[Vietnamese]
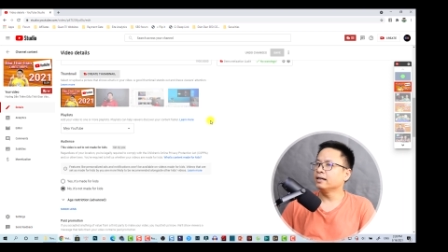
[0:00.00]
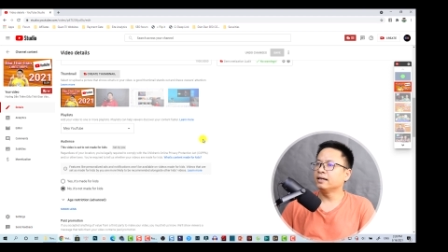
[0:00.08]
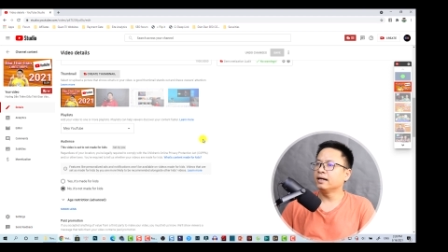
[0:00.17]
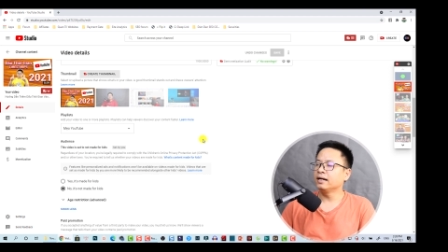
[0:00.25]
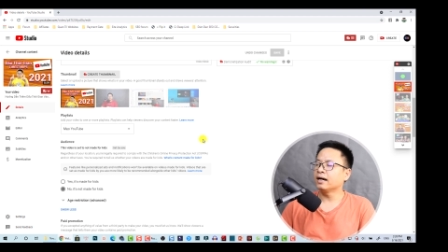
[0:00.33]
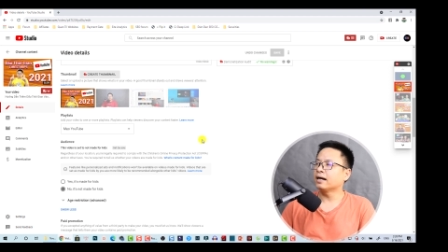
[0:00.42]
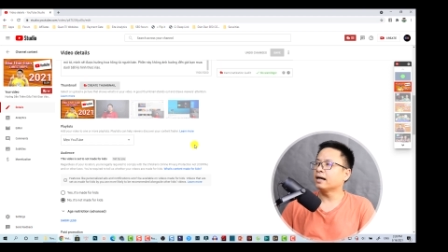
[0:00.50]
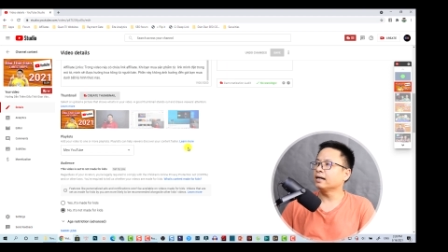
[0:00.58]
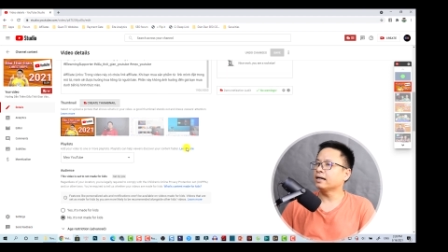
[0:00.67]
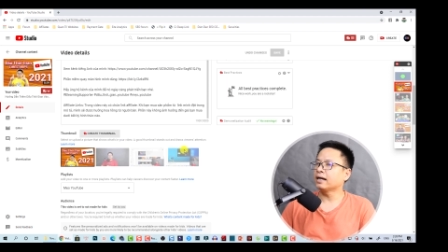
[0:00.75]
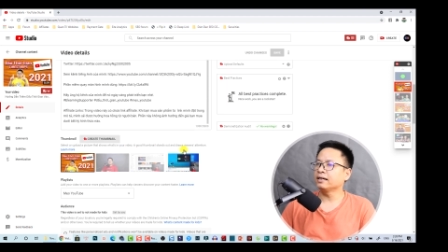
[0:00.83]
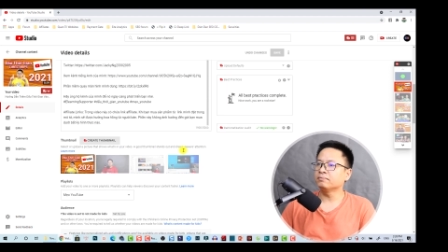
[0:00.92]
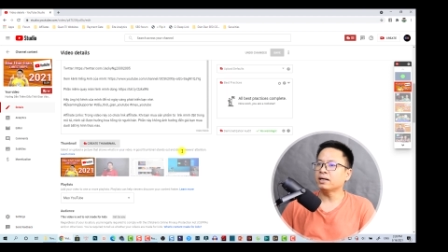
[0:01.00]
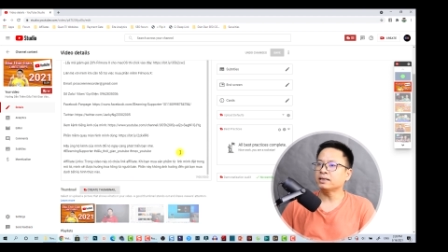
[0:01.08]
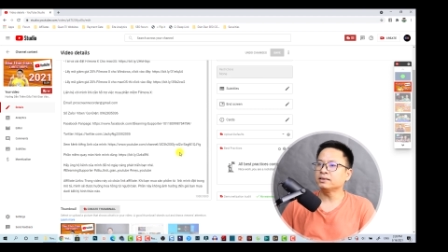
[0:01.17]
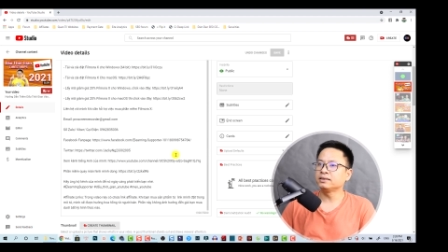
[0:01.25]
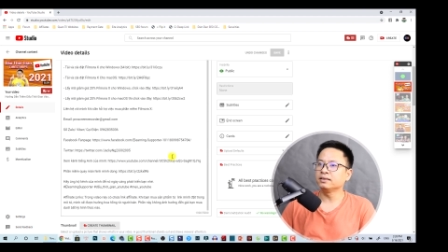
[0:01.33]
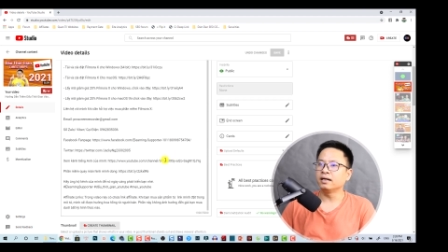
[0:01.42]
Đấy là các cách các bạn
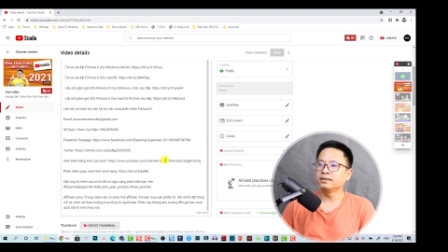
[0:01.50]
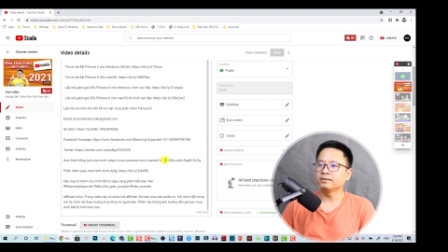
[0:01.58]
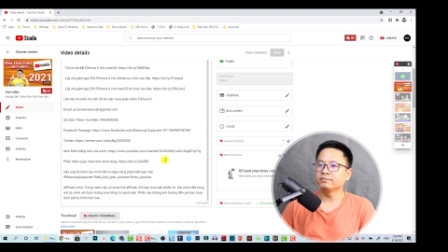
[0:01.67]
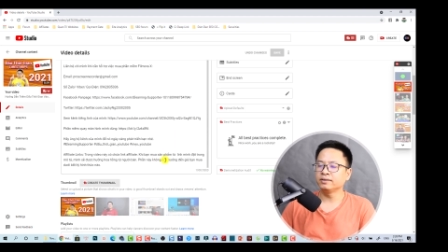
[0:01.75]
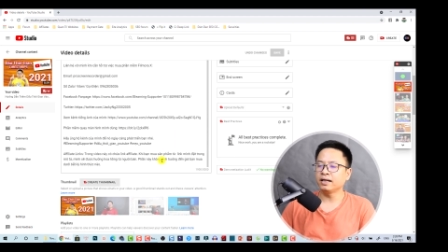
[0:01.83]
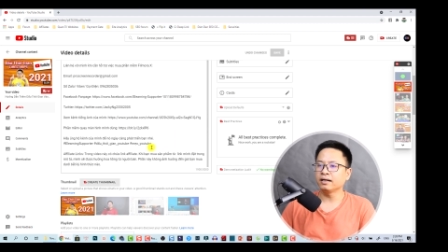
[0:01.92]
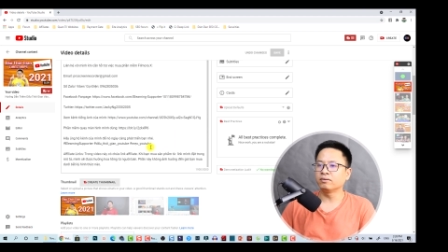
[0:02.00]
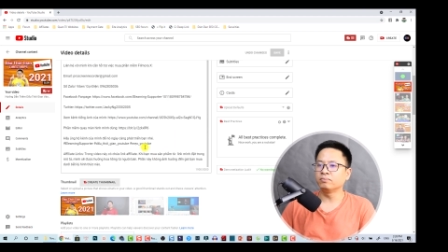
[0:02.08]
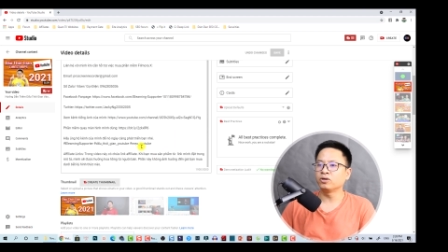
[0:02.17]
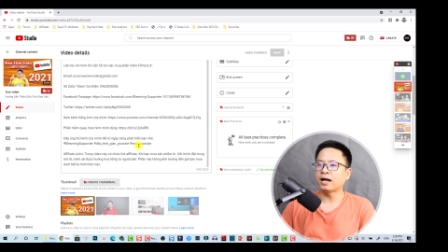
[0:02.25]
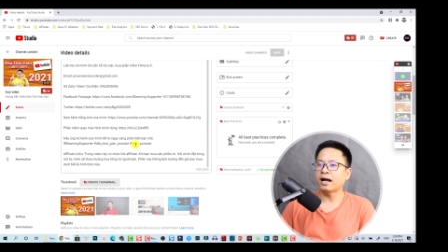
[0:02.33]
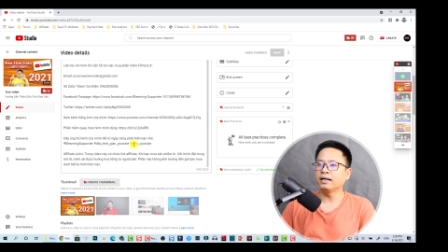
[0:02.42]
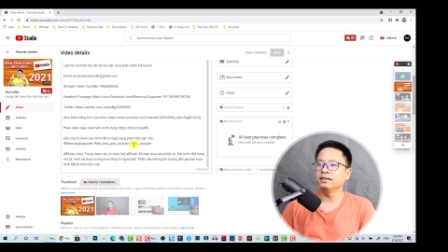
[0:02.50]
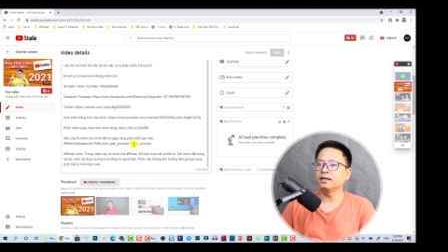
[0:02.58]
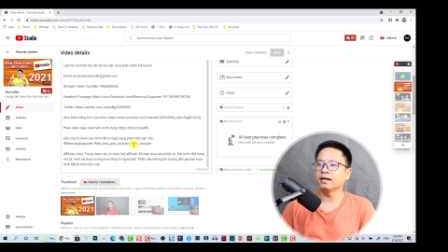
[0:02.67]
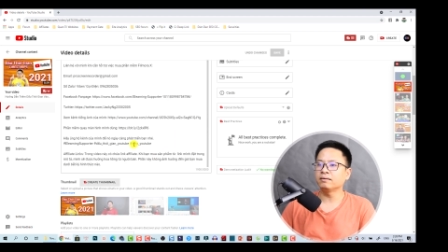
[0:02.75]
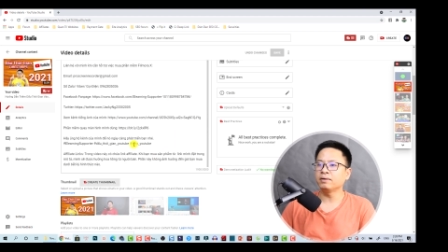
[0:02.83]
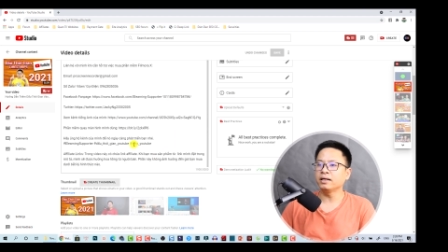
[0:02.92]
sửa nhé. Với lại có một cái nữa
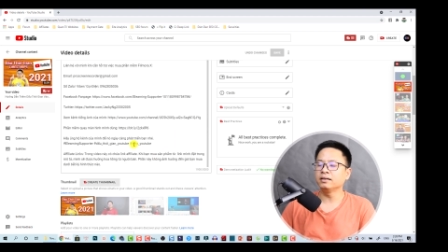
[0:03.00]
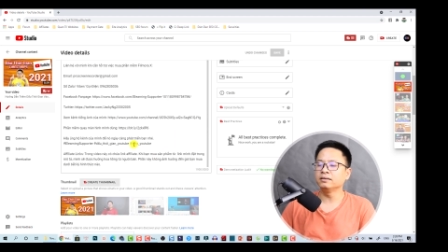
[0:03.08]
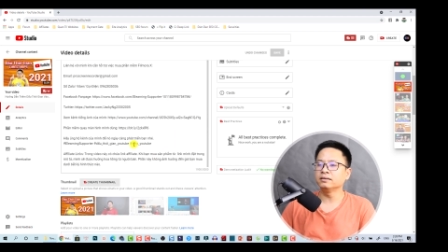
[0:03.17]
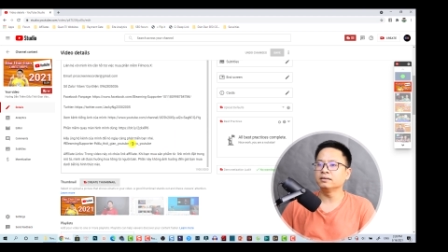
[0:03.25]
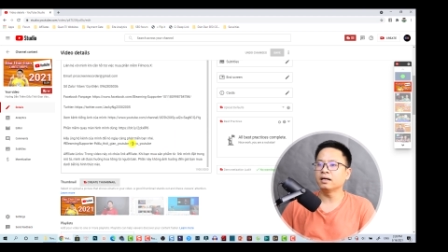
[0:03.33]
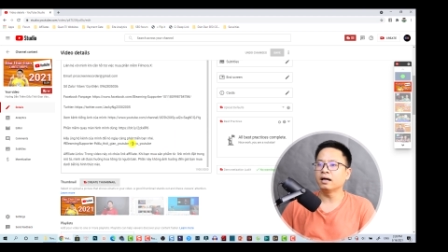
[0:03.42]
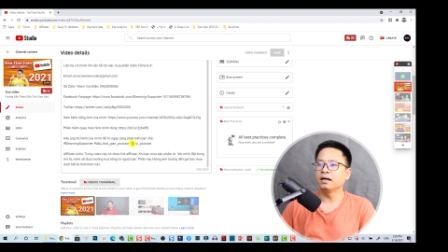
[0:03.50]
là các bạn đừng